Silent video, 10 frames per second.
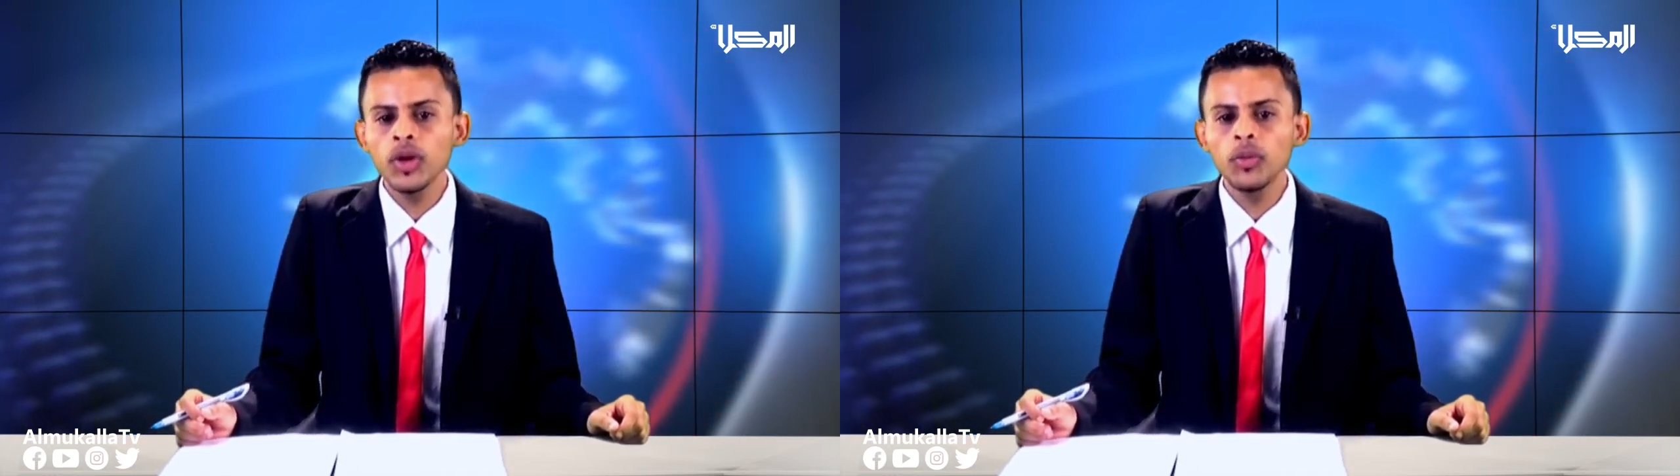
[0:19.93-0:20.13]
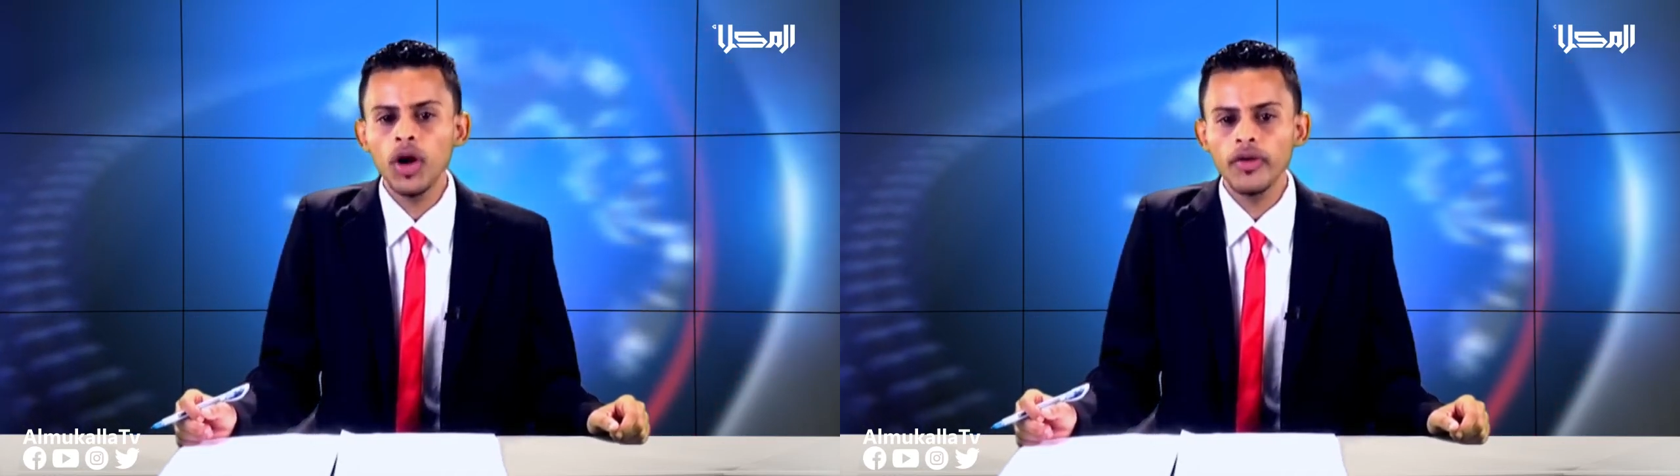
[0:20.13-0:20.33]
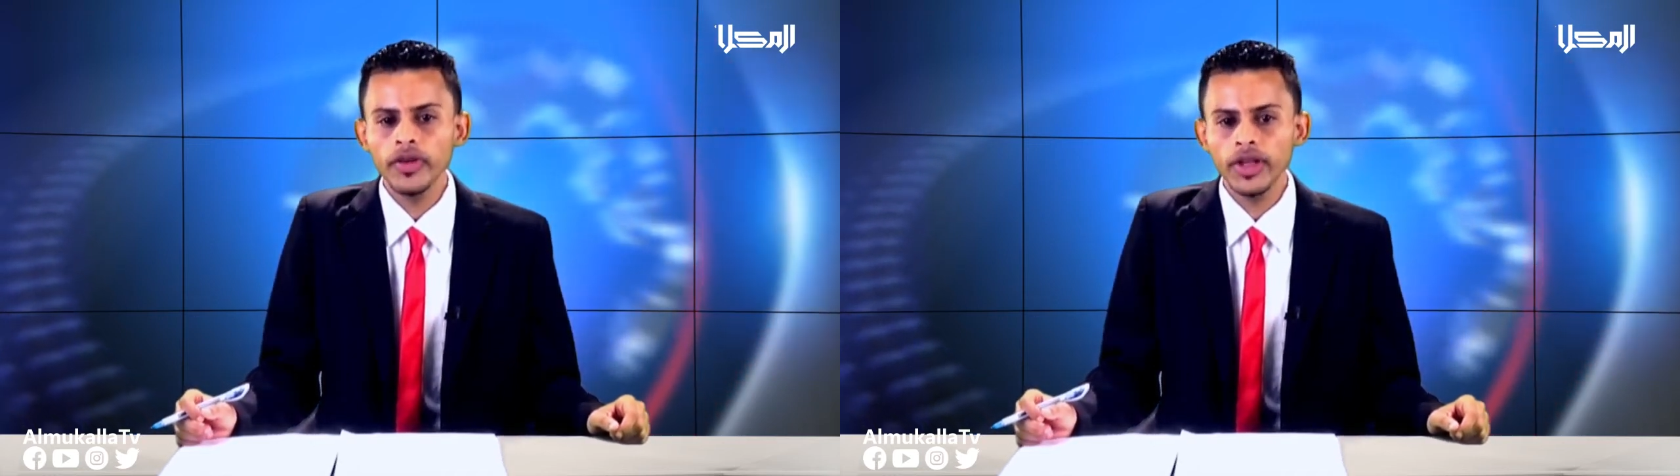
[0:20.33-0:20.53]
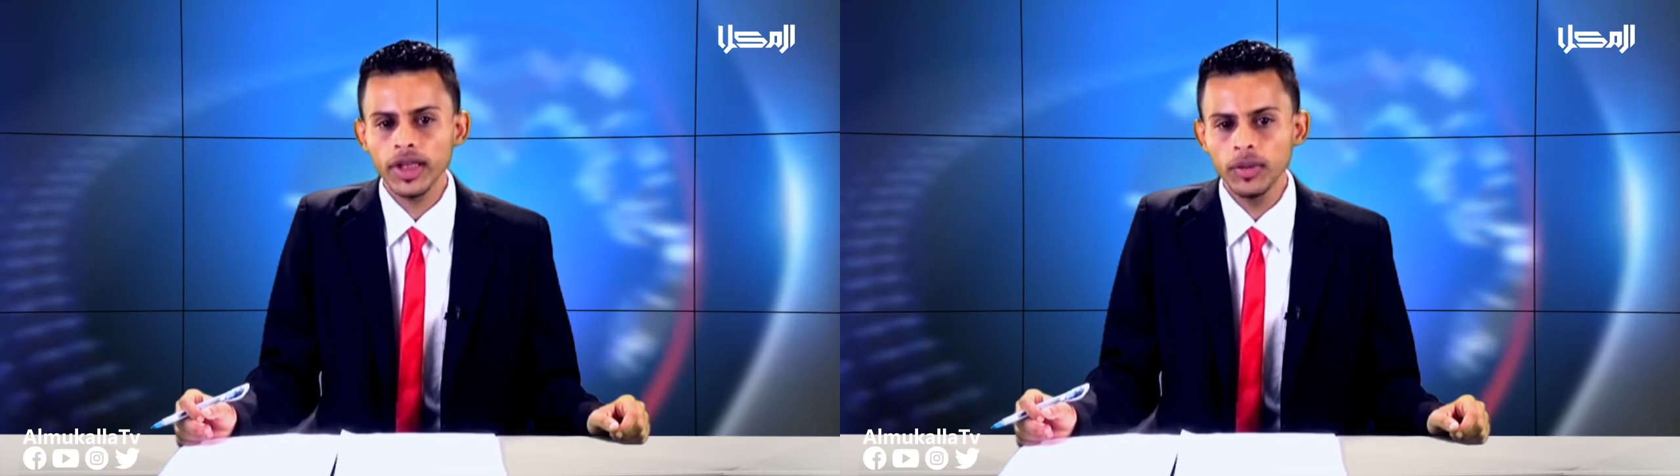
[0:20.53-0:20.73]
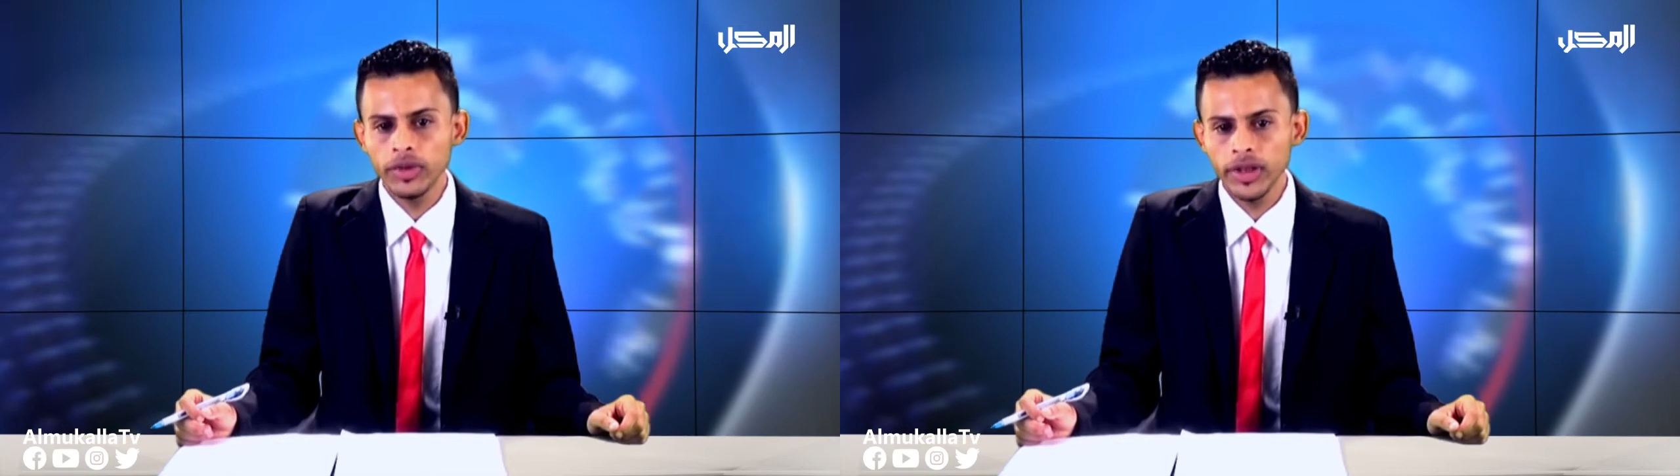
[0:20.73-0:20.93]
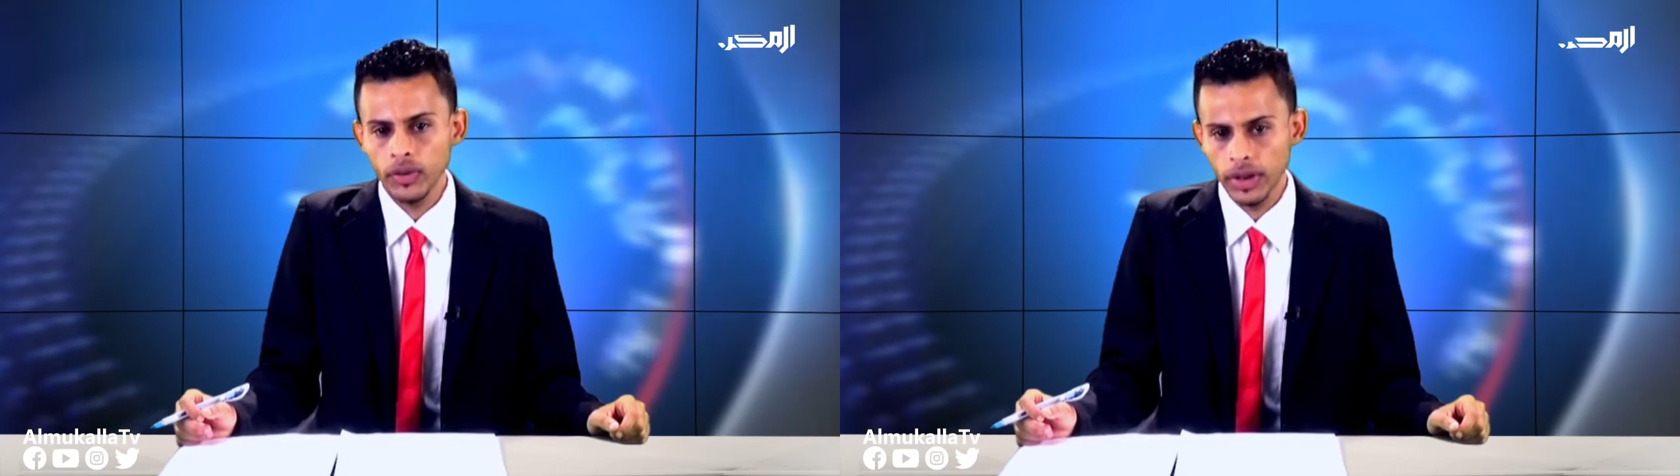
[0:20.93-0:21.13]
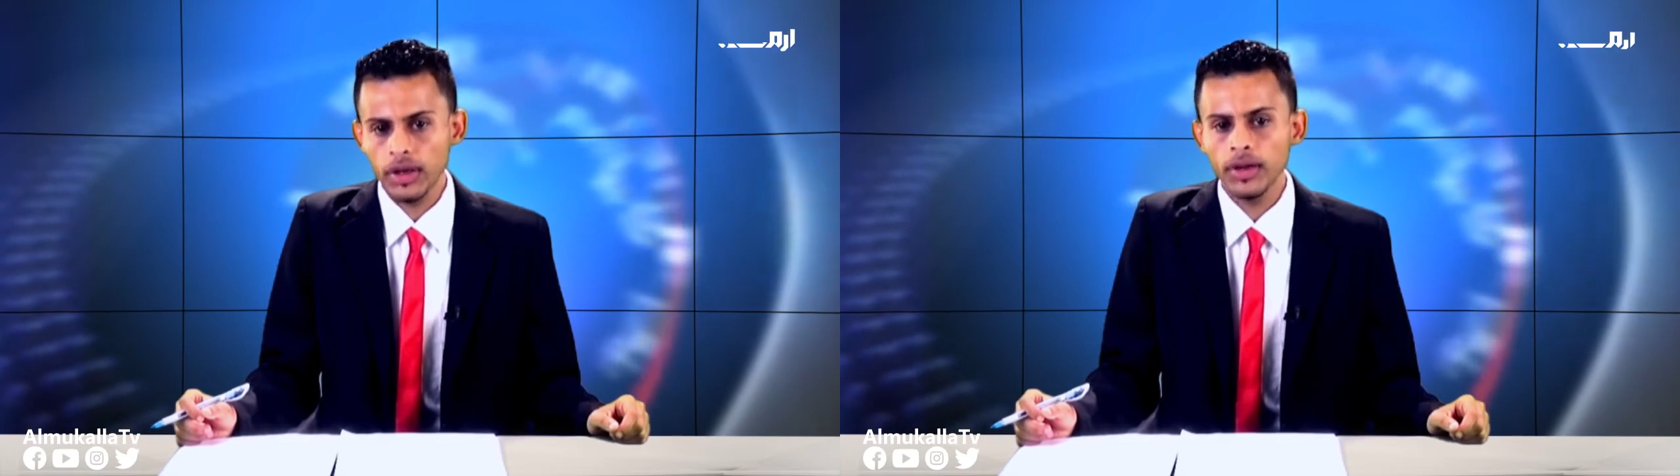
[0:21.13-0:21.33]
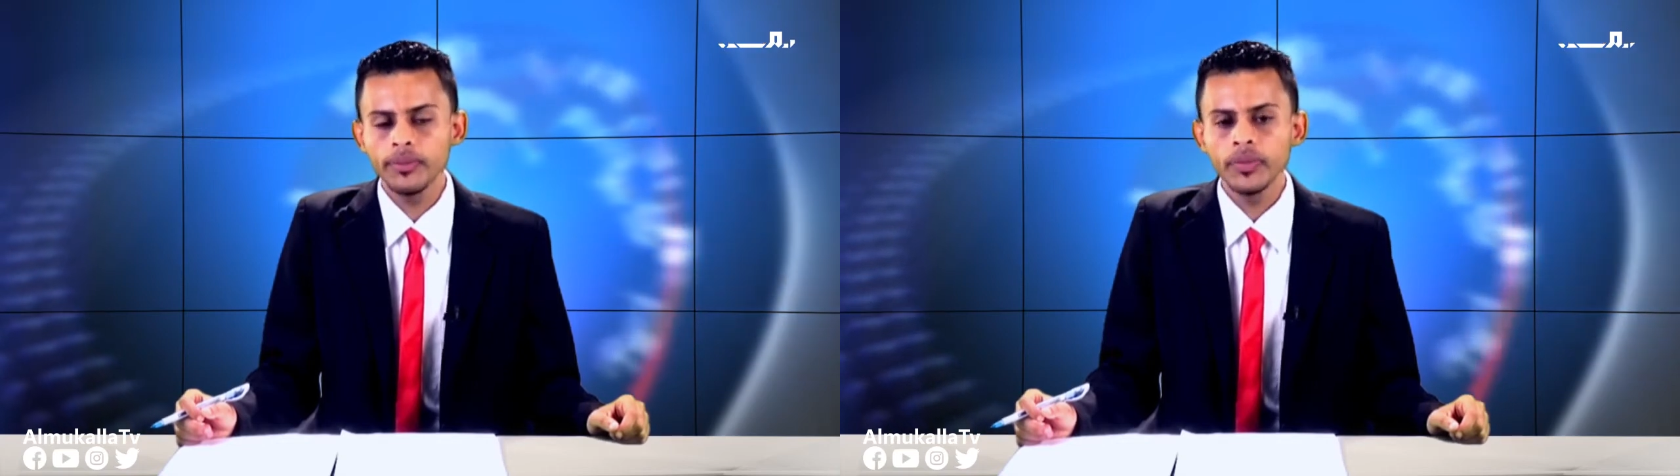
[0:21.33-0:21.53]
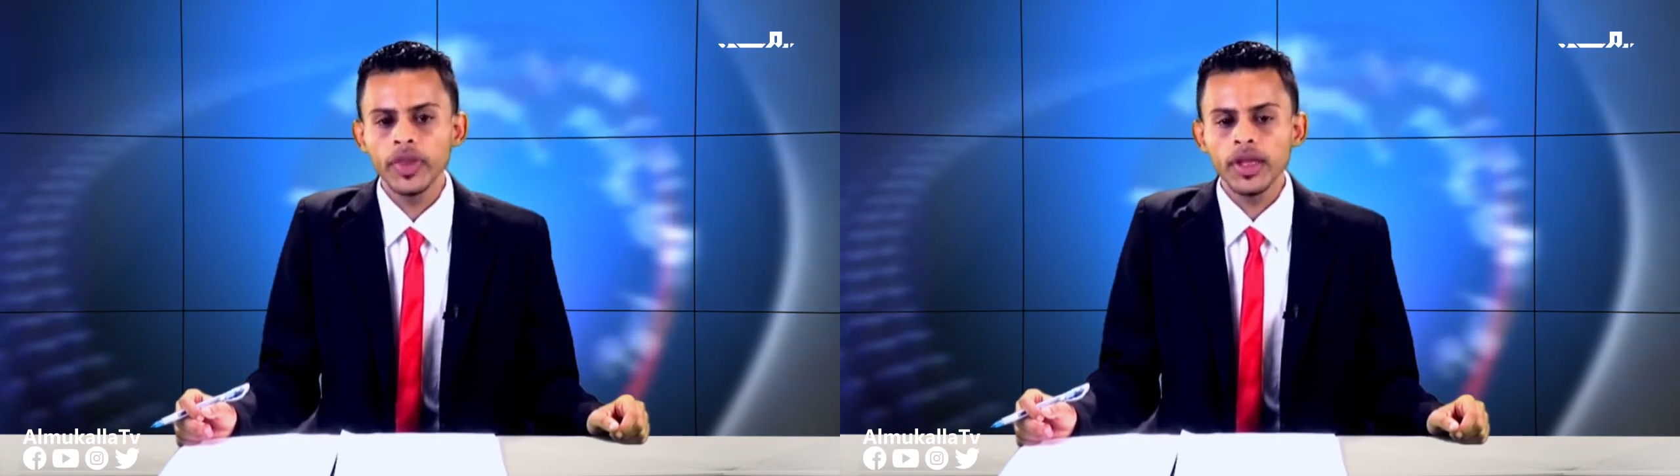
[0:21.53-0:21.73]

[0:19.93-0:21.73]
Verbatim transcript: والمحافظة المجاورة